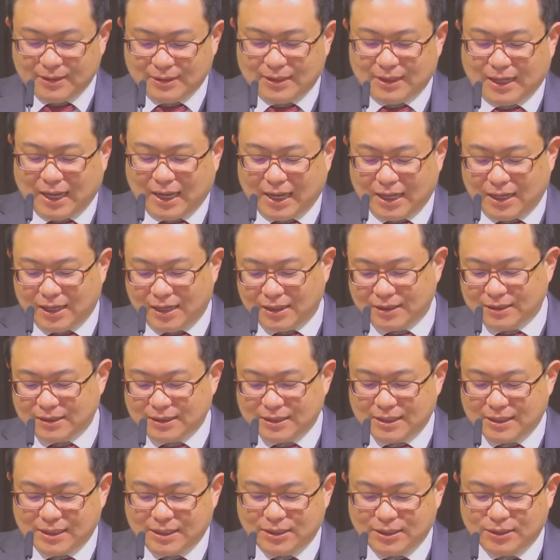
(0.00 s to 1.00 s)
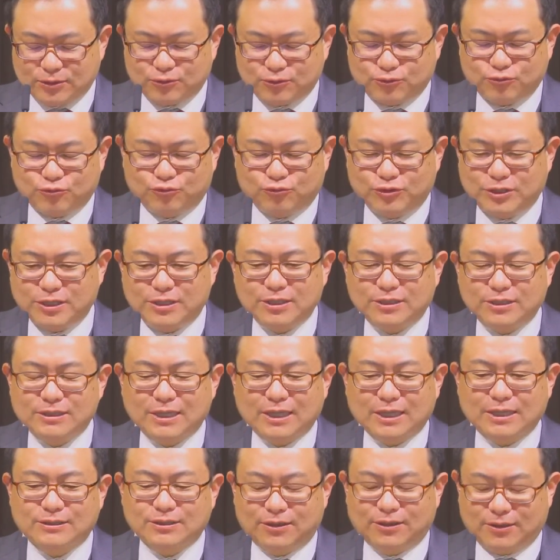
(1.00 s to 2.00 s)
아, 이 우리
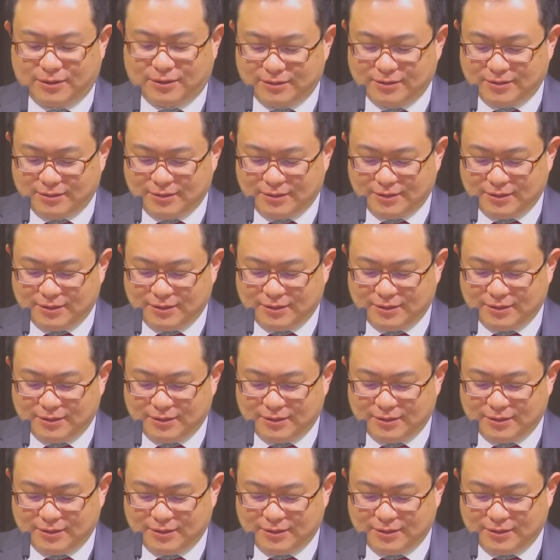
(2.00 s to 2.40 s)
현장에서